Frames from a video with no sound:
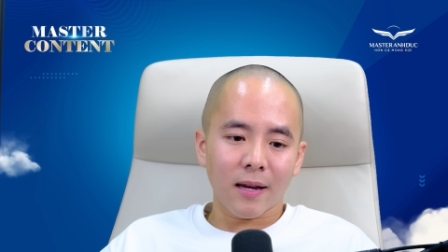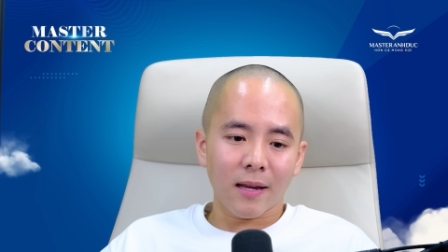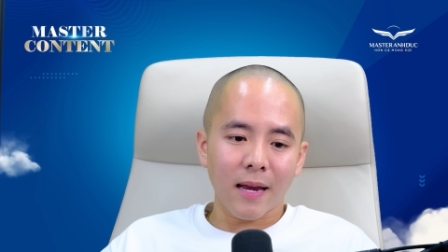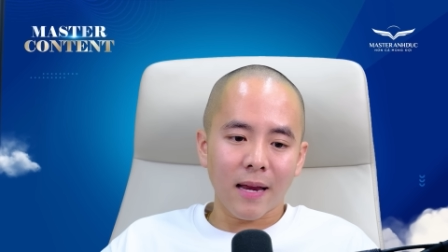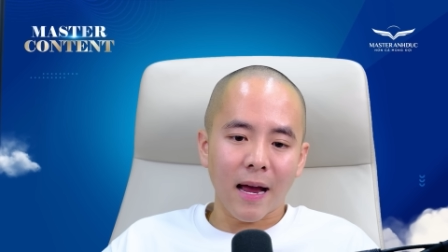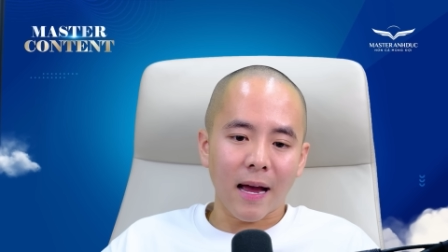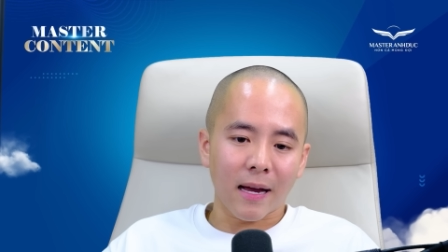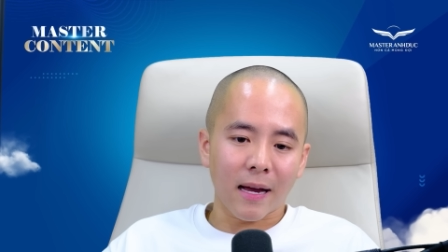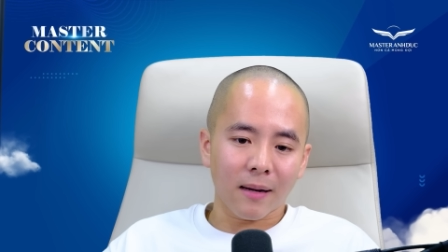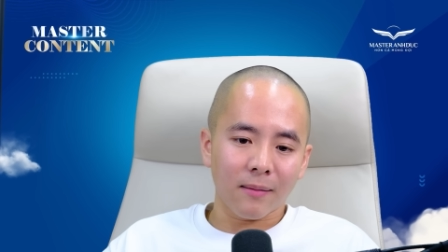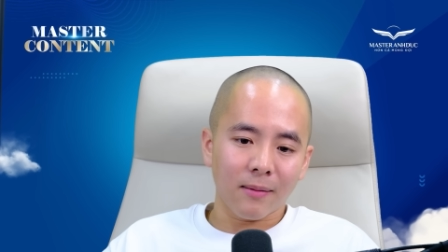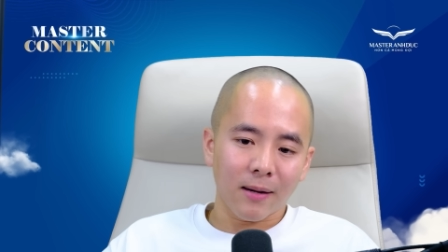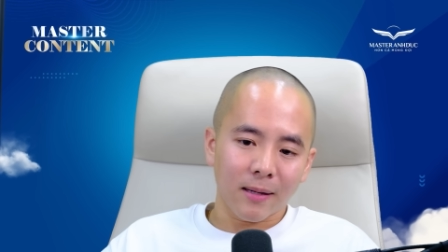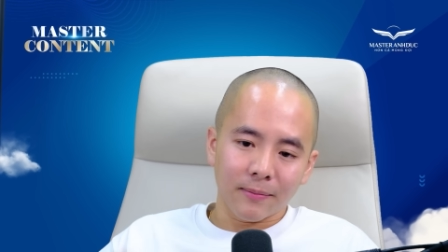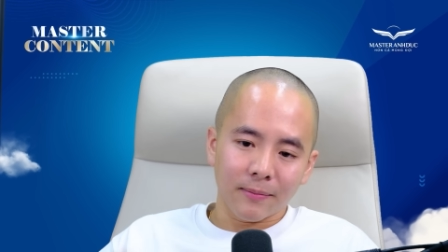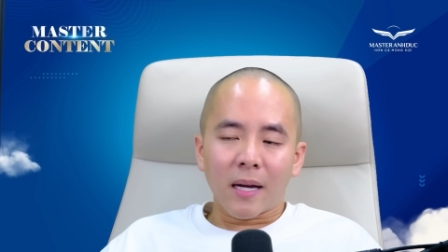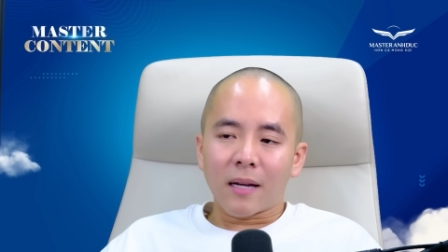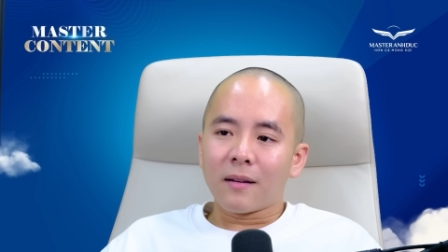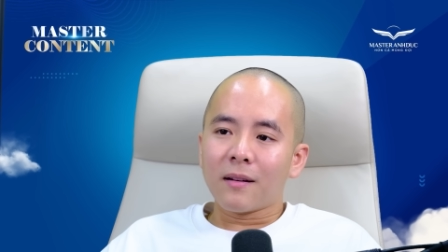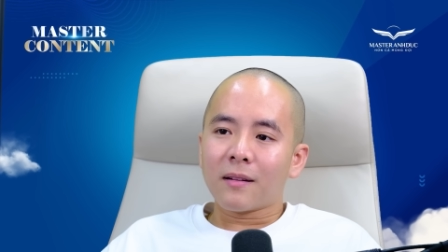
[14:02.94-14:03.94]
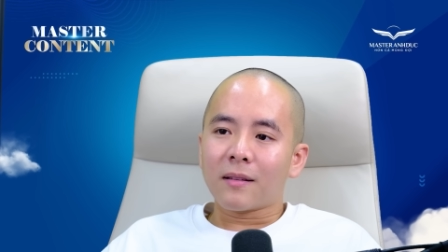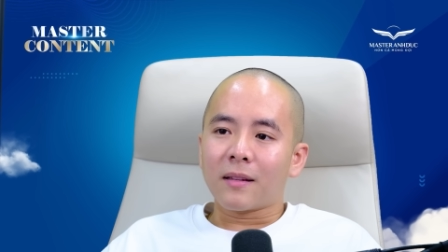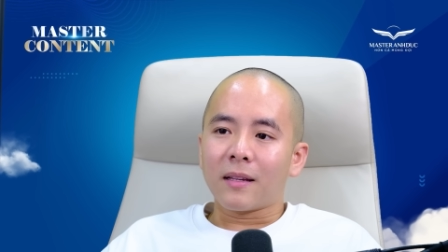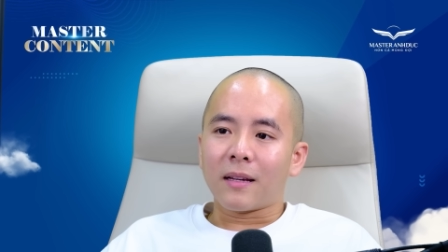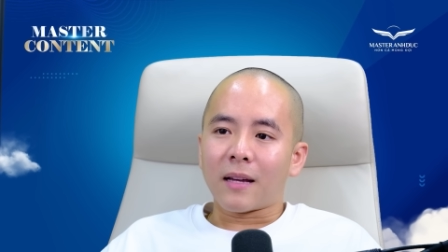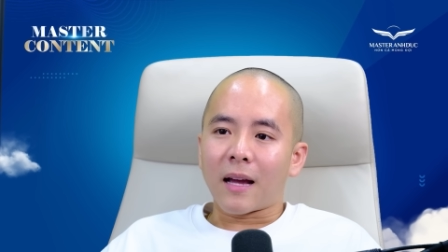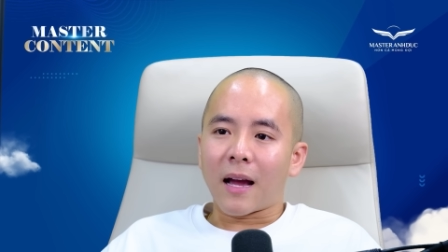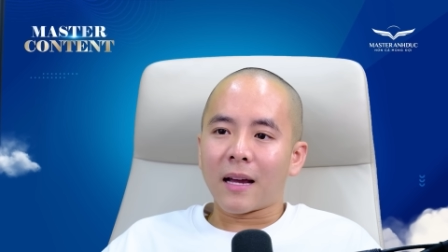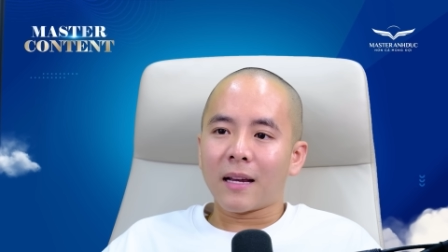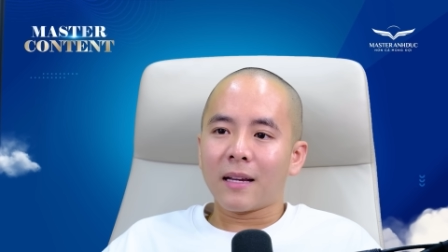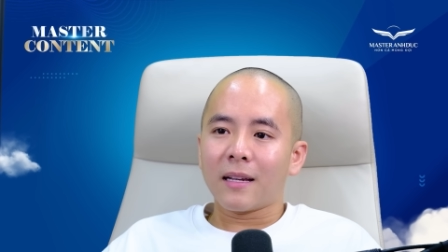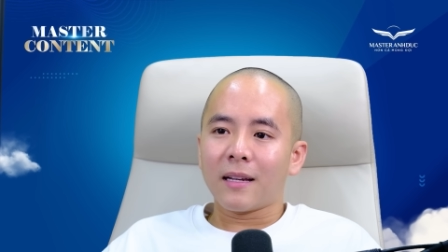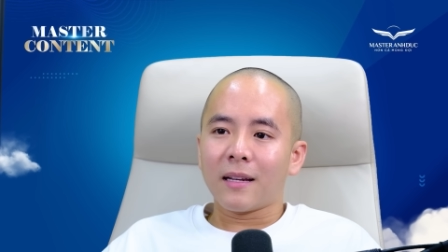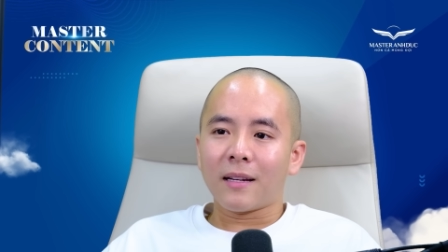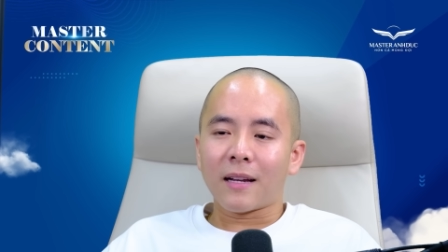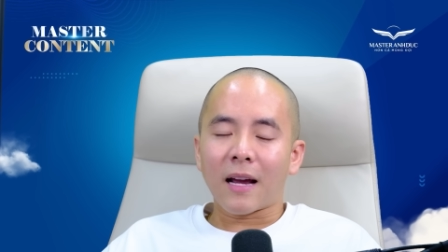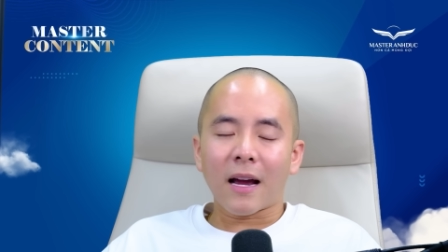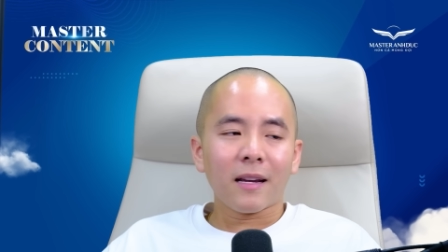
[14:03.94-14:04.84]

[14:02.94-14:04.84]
cái nhà các bạn mẹ Đức thì hay